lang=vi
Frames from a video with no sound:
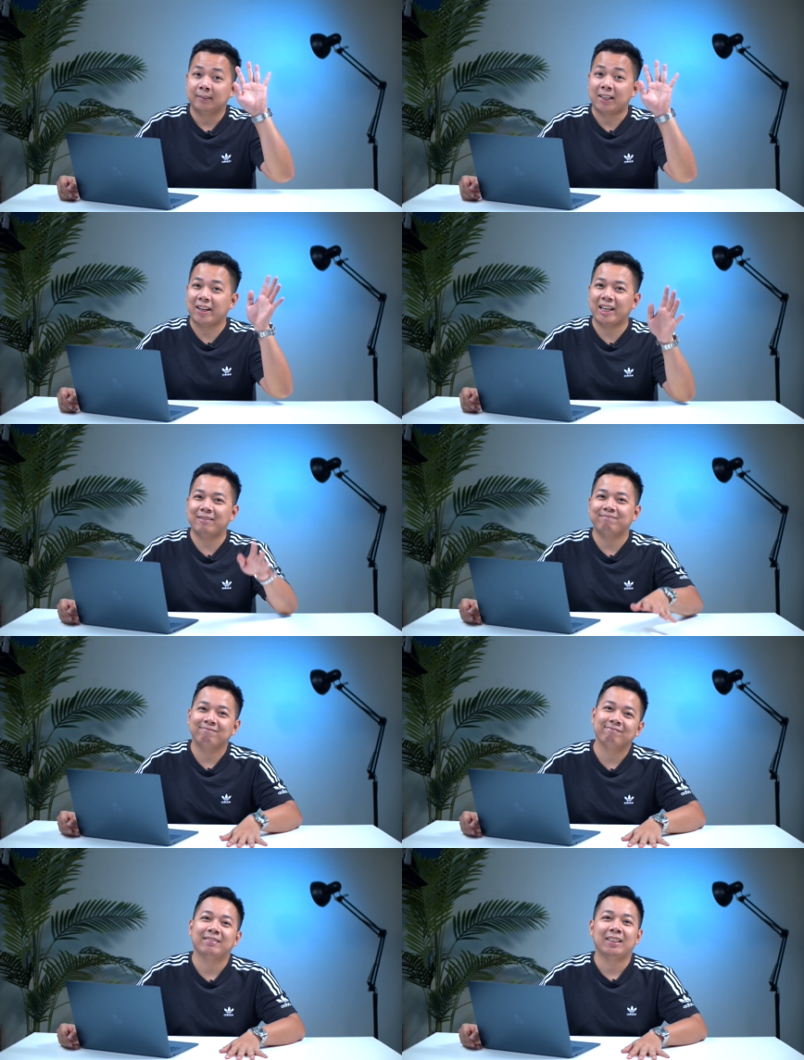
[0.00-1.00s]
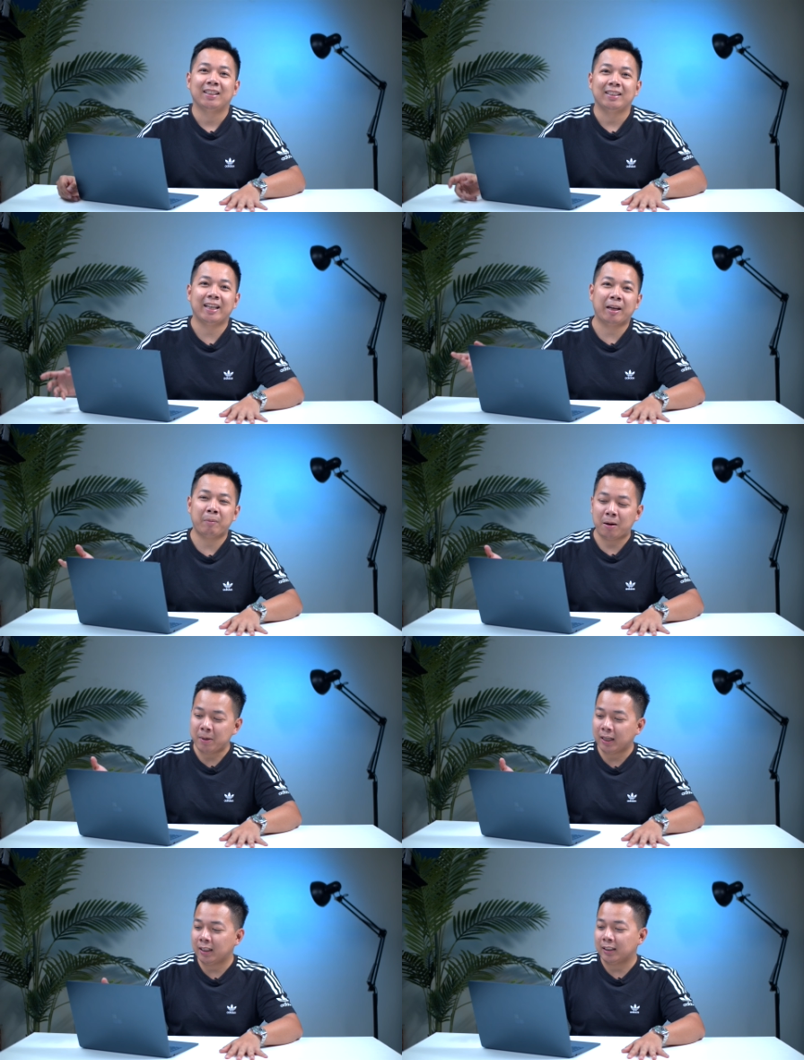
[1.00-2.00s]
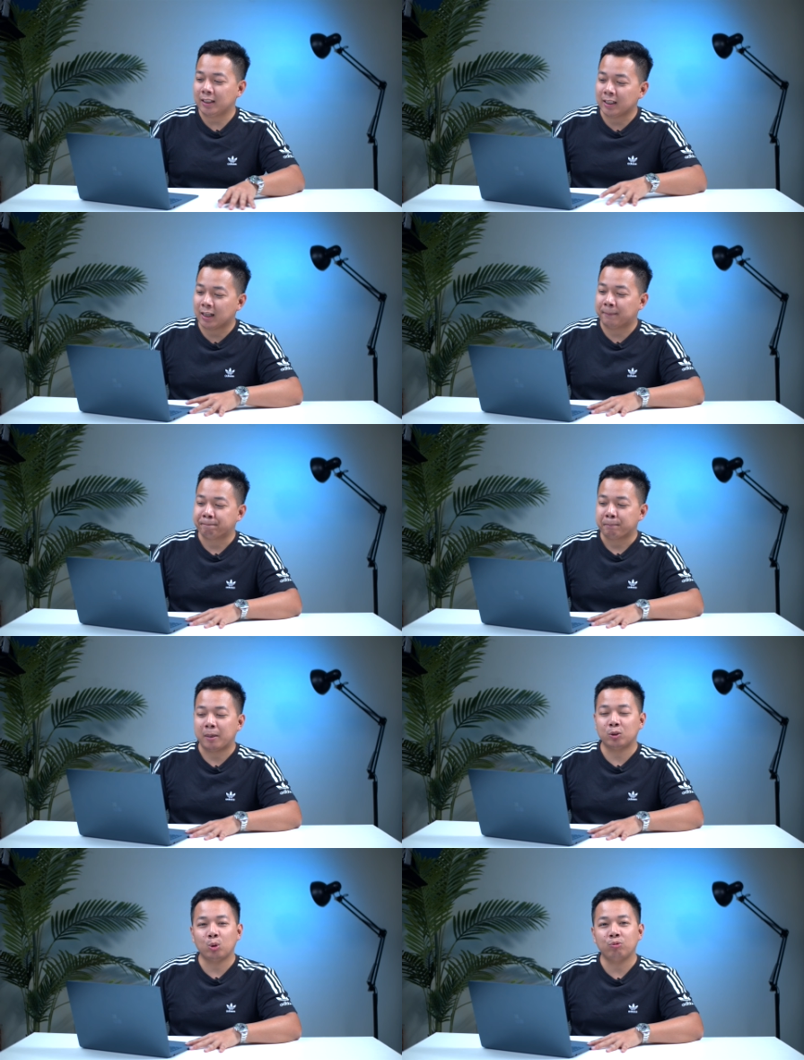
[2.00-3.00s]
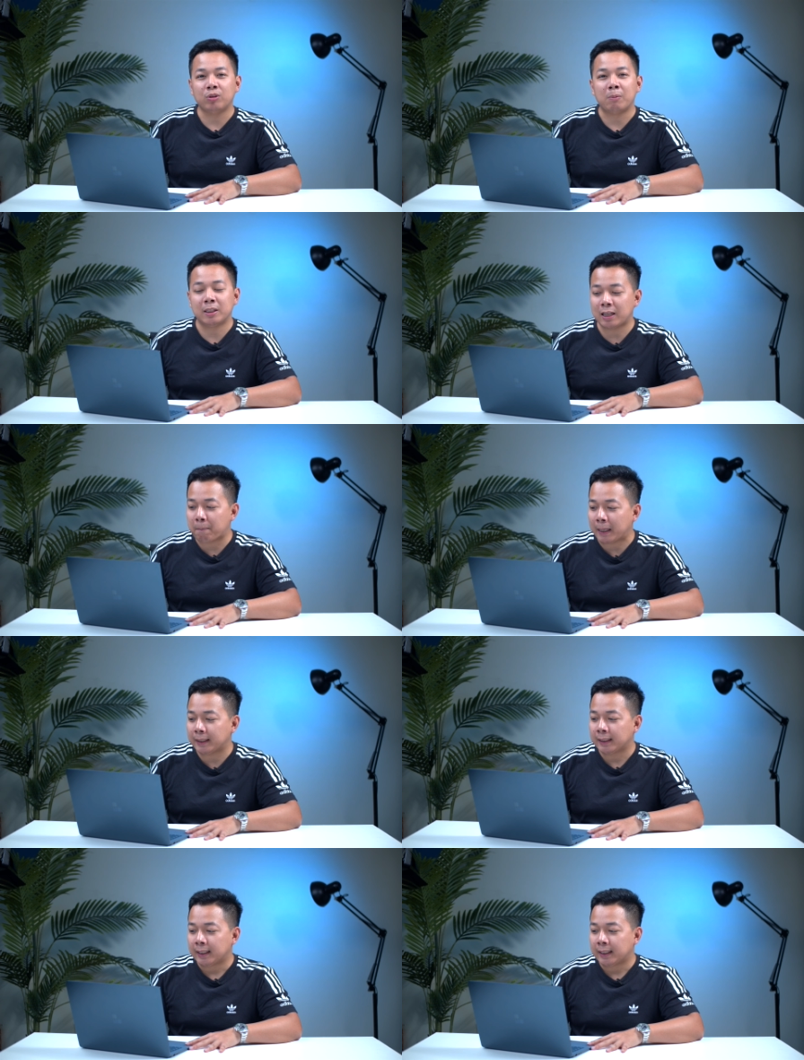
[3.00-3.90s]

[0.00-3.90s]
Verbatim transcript: Chào anh em Như anh em đã biết ấy, thì uh, à, Microsoft vừa mới ra mắt